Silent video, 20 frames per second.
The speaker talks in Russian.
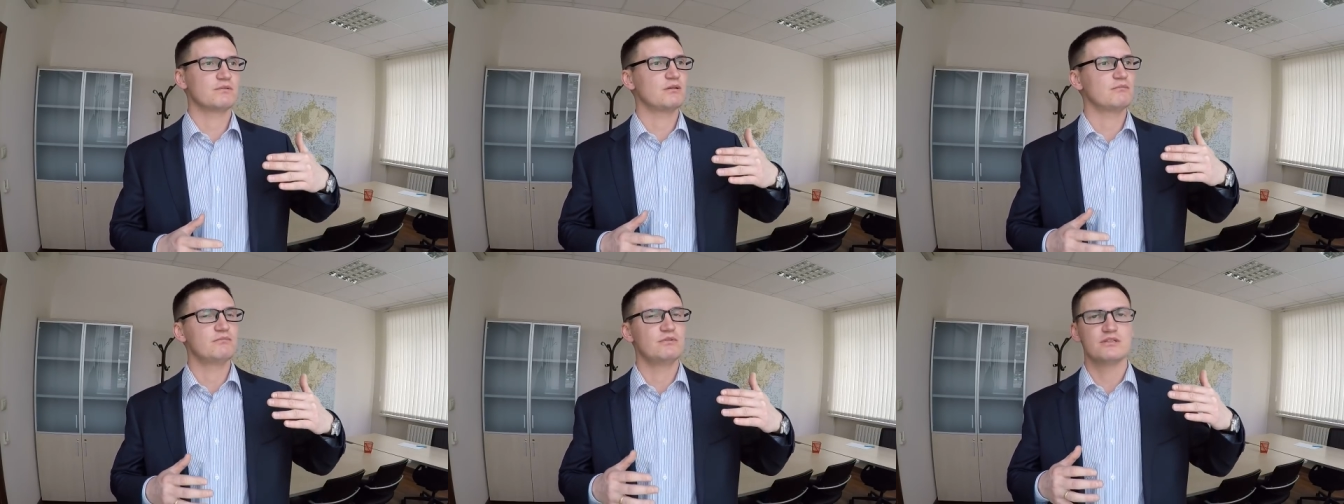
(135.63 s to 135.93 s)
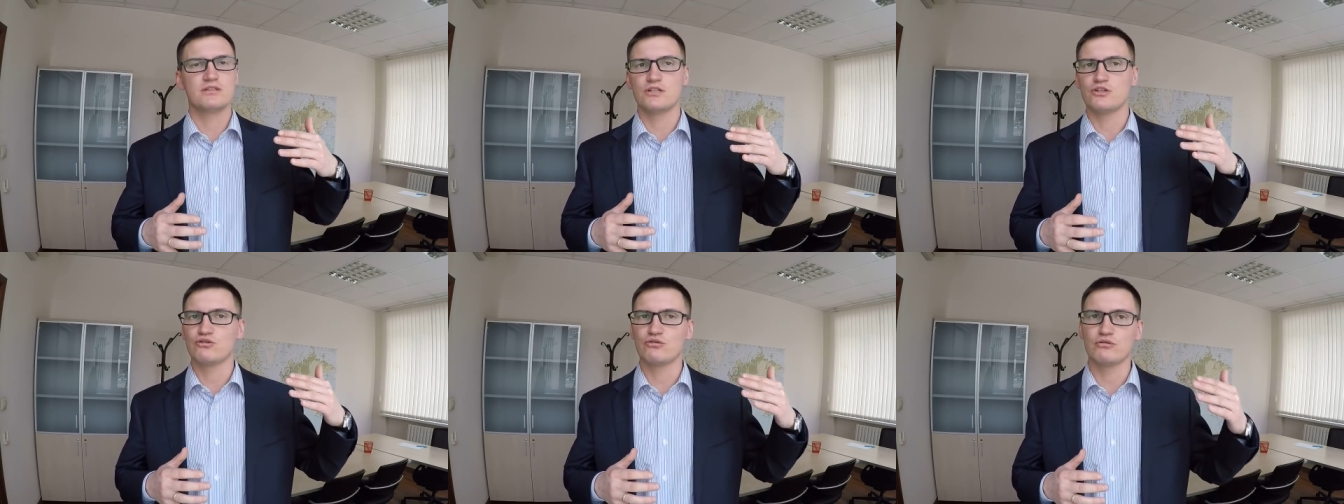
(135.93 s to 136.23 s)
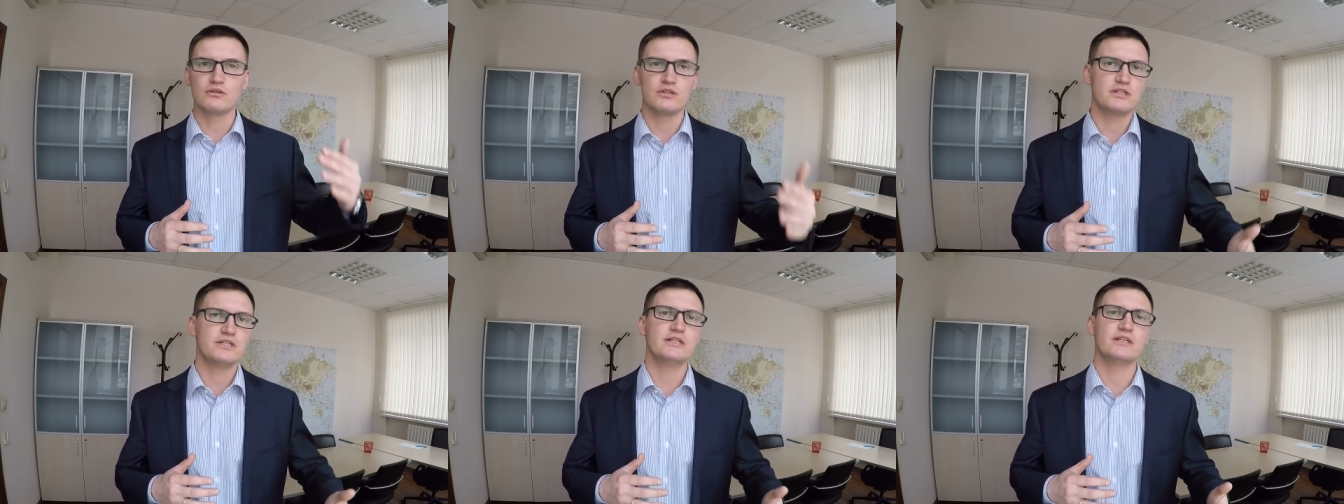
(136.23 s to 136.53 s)
там, не знаю,
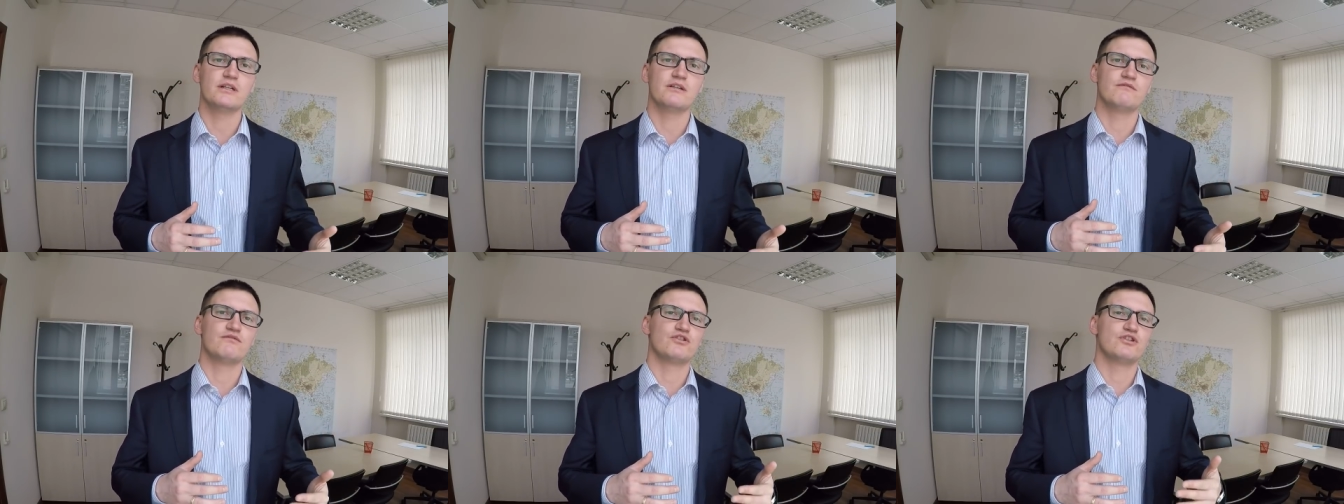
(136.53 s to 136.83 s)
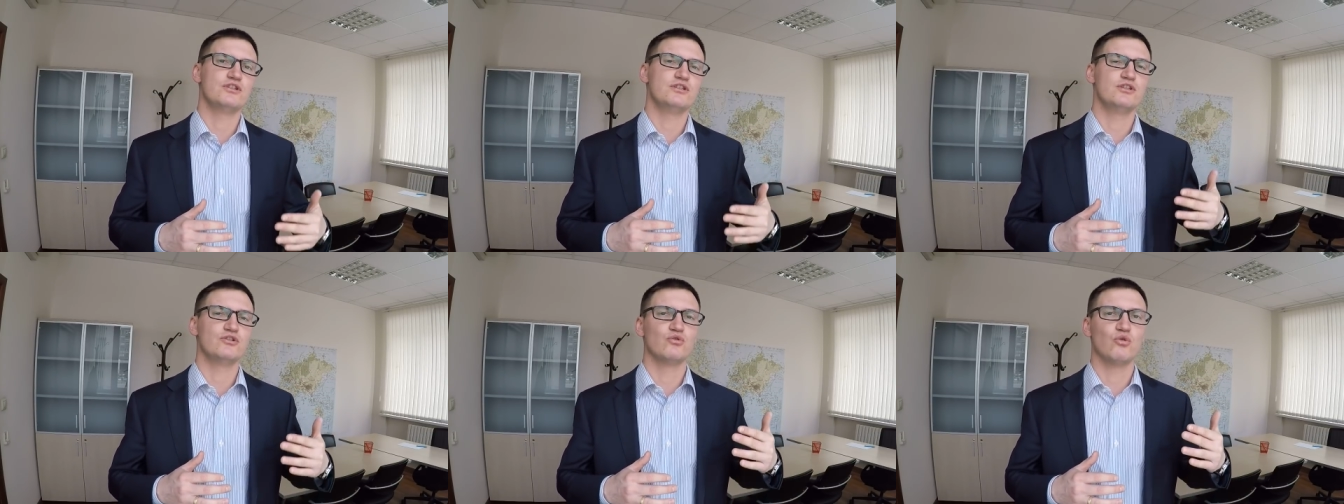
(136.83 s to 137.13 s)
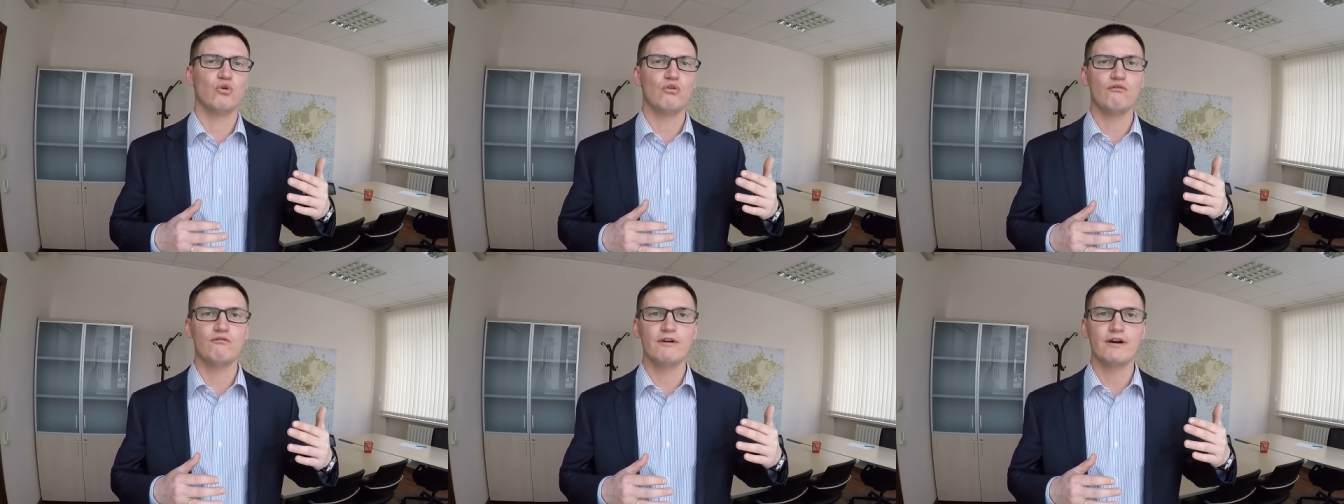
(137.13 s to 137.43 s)
что-то делать в жизни
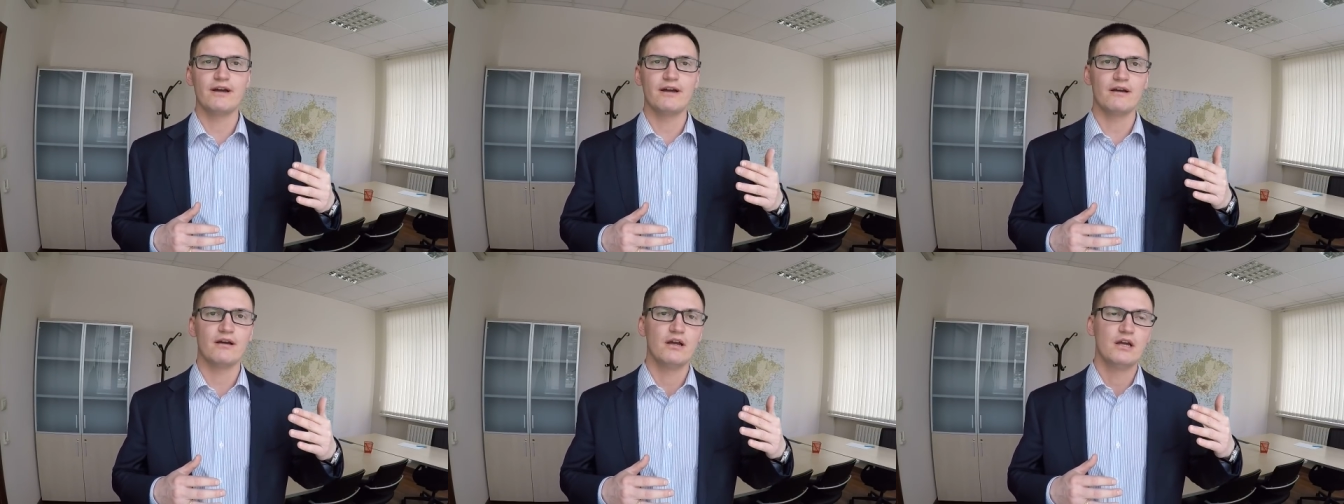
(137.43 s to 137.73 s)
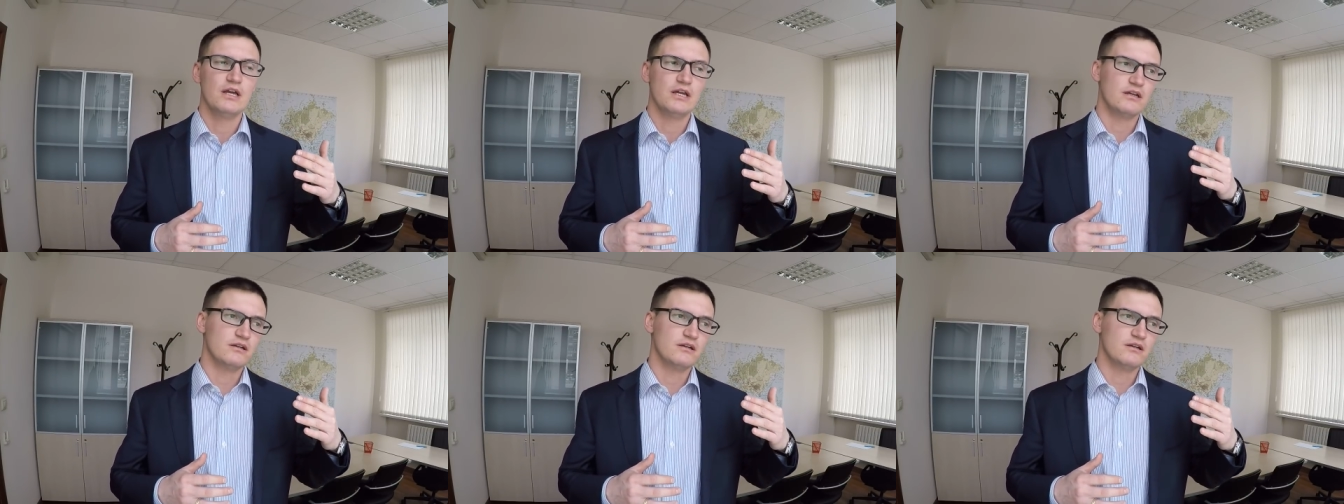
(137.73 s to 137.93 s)
новое,